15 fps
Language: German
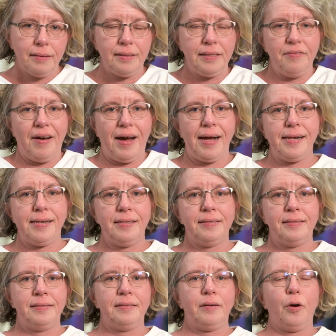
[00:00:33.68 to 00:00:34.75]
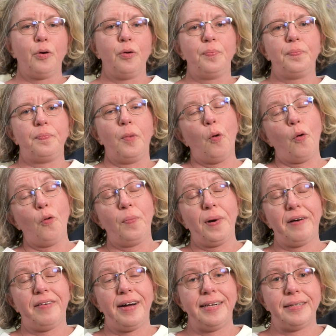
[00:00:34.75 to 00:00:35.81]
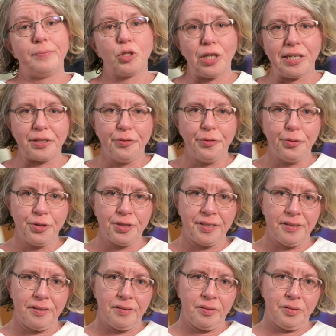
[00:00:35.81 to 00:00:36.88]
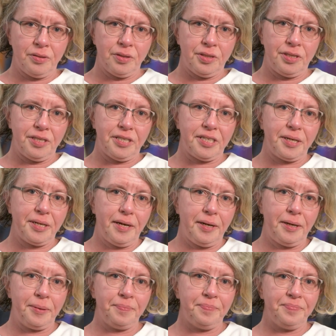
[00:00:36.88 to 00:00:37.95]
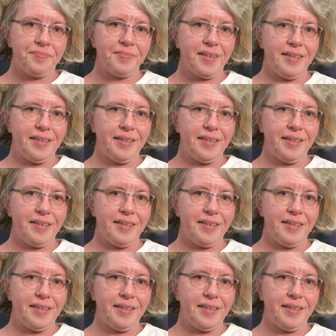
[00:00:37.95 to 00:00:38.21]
Die Wahlen, Euro Europawahlen haben stattgefunden und ähm,